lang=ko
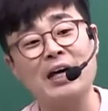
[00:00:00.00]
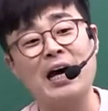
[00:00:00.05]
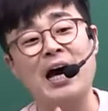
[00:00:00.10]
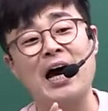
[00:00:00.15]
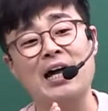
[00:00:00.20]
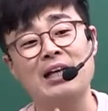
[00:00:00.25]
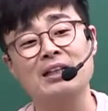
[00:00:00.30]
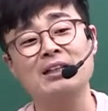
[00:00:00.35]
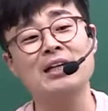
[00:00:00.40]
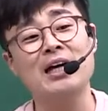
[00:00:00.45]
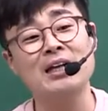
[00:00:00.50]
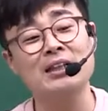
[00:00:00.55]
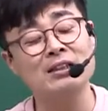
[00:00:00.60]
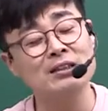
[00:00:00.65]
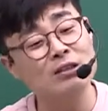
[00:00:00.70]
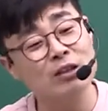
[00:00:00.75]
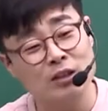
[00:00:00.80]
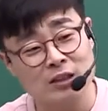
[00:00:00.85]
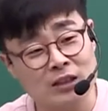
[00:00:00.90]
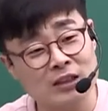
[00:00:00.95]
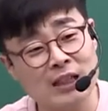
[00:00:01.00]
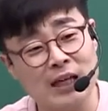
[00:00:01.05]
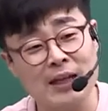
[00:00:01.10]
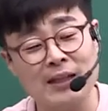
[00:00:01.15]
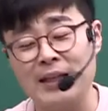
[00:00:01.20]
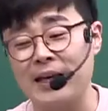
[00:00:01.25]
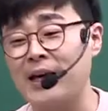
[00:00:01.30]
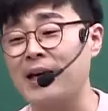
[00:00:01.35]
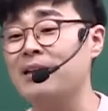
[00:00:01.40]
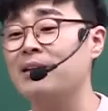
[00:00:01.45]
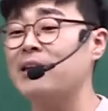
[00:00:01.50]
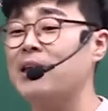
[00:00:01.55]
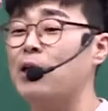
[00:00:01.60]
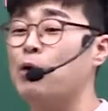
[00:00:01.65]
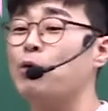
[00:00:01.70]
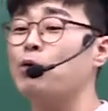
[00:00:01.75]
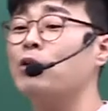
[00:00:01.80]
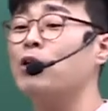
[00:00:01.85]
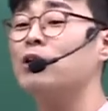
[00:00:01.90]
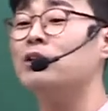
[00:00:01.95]
아니라는 것에 대한
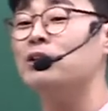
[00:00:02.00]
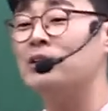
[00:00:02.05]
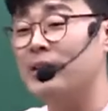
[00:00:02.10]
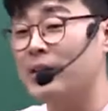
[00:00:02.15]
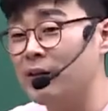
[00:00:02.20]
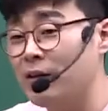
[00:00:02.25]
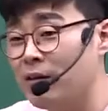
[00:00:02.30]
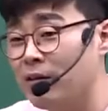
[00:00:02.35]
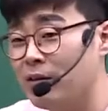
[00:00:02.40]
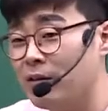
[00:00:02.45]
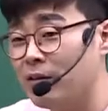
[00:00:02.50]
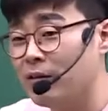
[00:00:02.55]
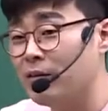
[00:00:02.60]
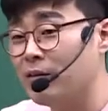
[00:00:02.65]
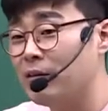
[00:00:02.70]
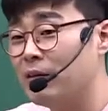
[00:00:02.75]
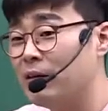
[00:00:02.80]
내용이었는데요,